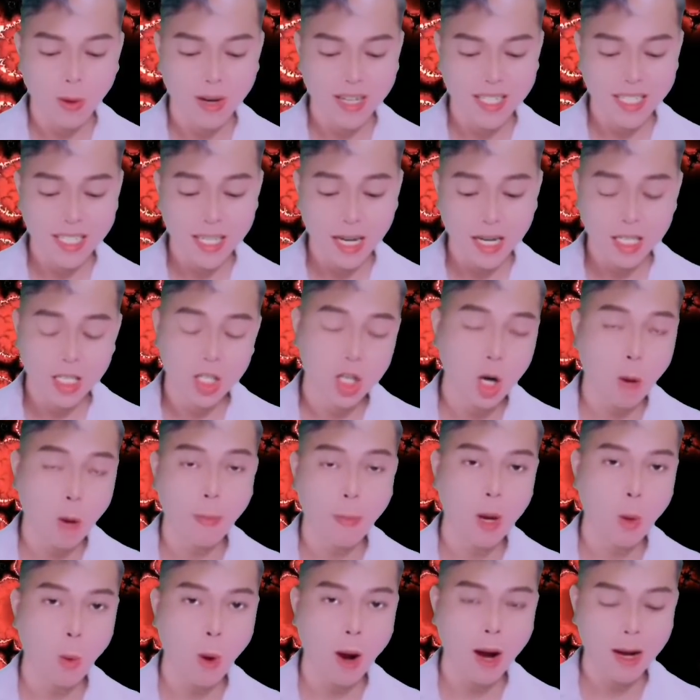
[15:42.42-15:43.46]
Hắn hôn lên
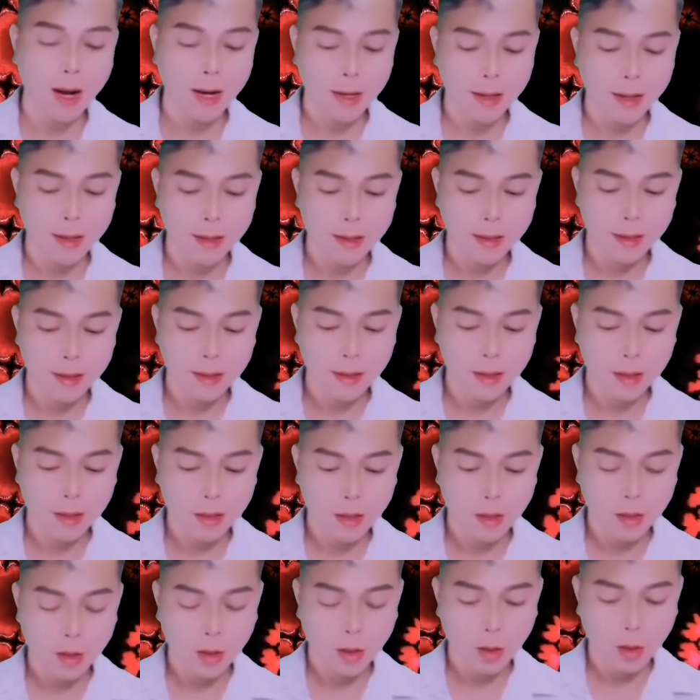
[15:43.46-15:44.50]
trên miệng Ôn Dương,
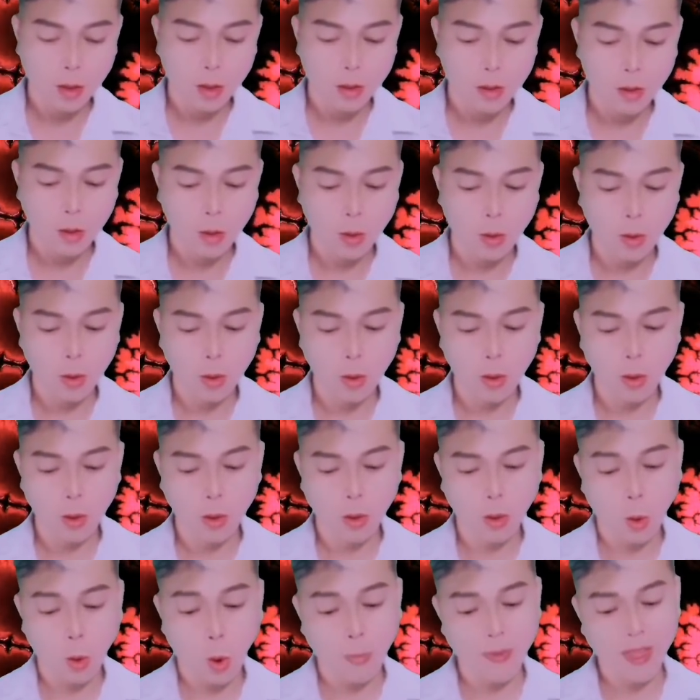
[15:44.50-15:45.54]
đứng dậy lấy điện
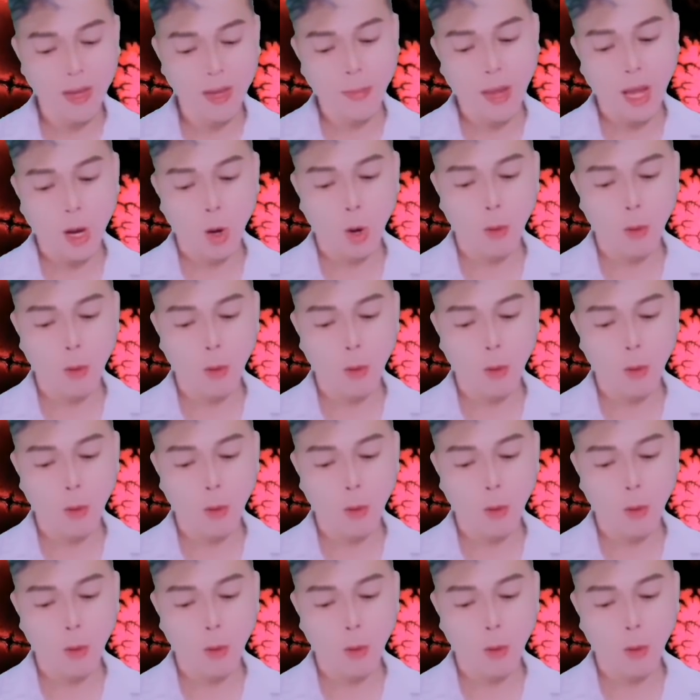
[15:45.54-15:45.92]
thoại ra.